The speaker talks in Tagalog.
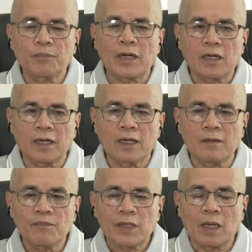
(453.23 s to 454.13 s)

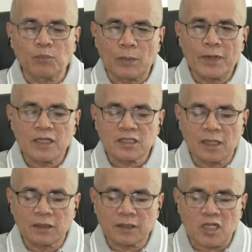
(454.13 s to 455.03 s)
pag-implement uh,
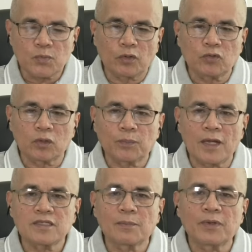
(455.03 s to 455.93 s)
sang transport route
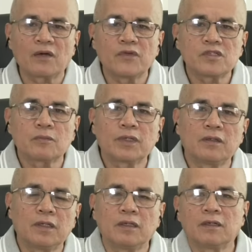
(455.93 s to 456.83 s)
plan sang province of
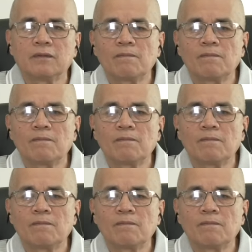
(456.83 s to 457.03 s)
Iloilo.